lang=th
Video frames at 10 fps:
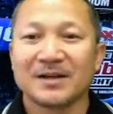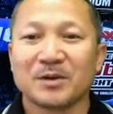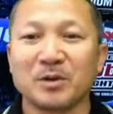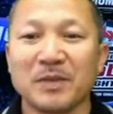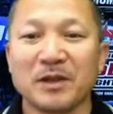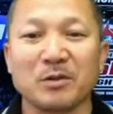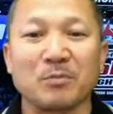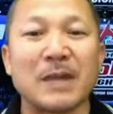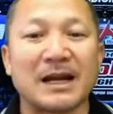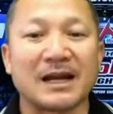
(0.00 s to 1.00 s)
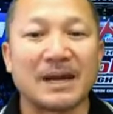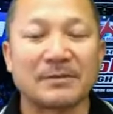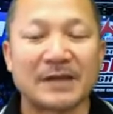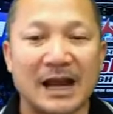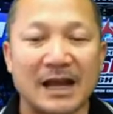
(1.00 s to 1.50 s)
ณพี่สมบัตินะครับ
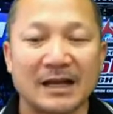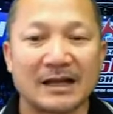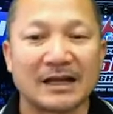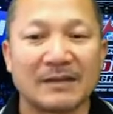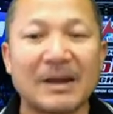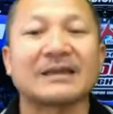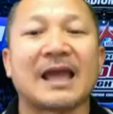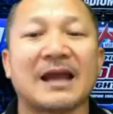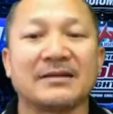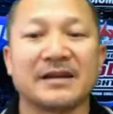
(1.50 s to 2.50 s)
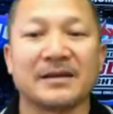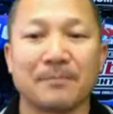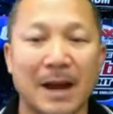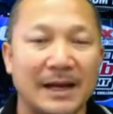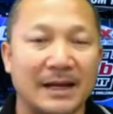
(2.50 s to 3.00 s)
จากแม่แตงเชียงให
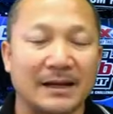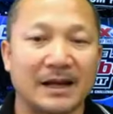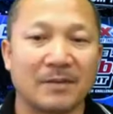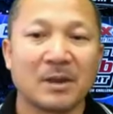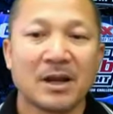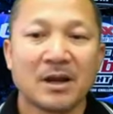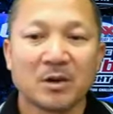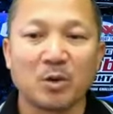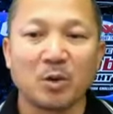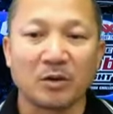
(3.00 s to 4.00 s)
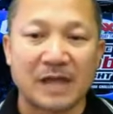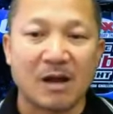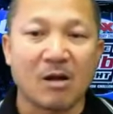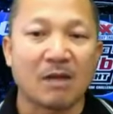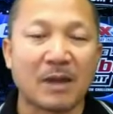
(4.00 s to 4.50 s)
ม่นะครับคุณสาค
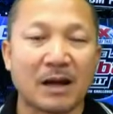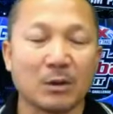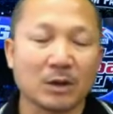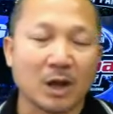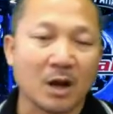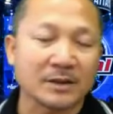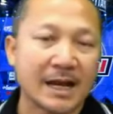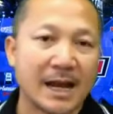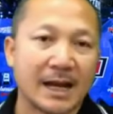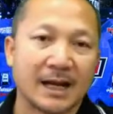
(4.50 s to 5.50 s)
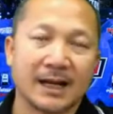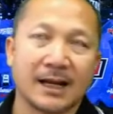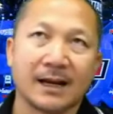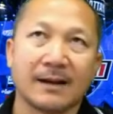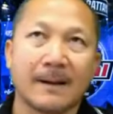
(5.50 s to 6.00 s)
รพันหนูทองจาก
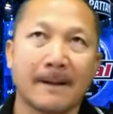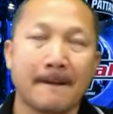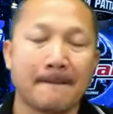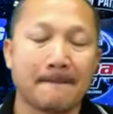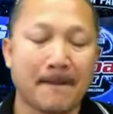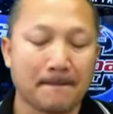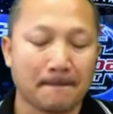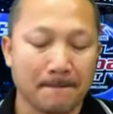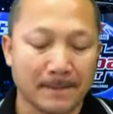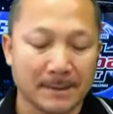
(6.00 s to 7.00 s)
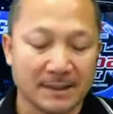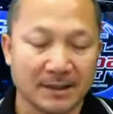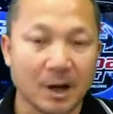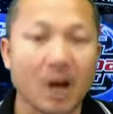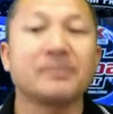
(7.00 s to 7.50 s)

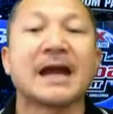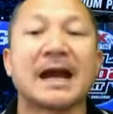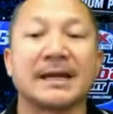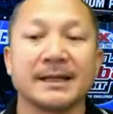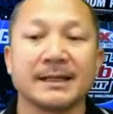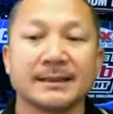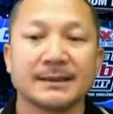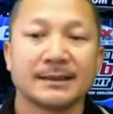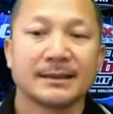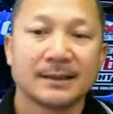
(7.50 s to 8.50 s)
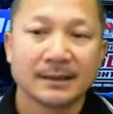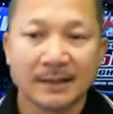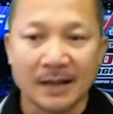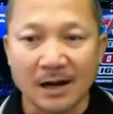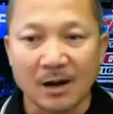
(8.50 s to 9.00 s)
อ้อมใหญ่
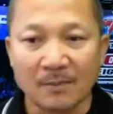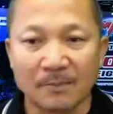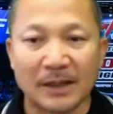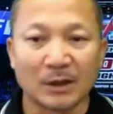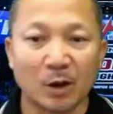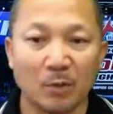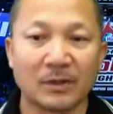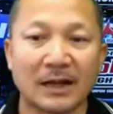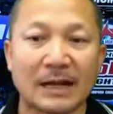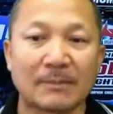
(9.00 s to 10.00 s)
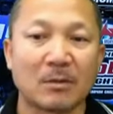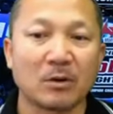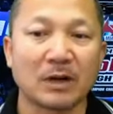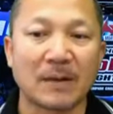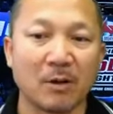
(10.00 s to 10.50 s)
นครปฐมนะครับขอบคุณ
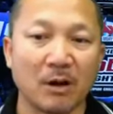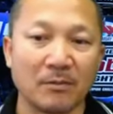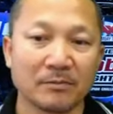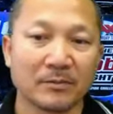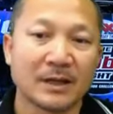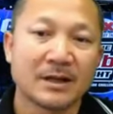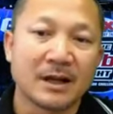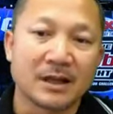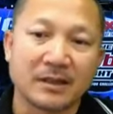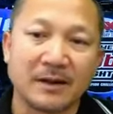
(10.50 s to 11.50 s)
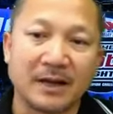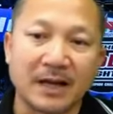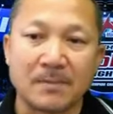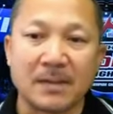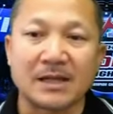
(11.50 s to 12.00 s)
ครับผมสวัสดีครับ
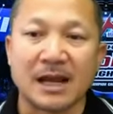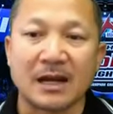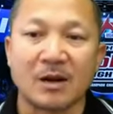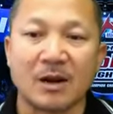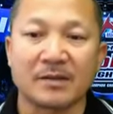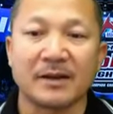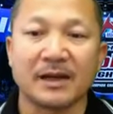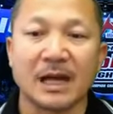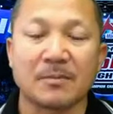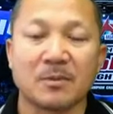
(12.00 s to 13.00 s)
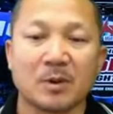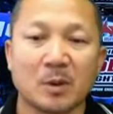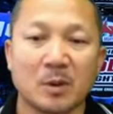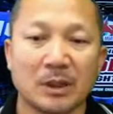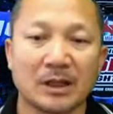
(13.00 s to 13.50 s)
อาจารย์น้อยสวัสดีครับคุ
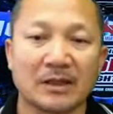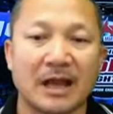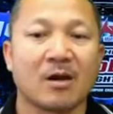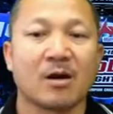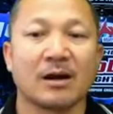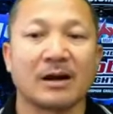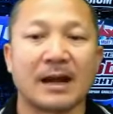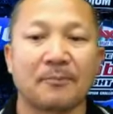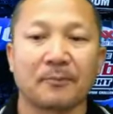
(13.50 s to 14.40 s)
ณสาครครับ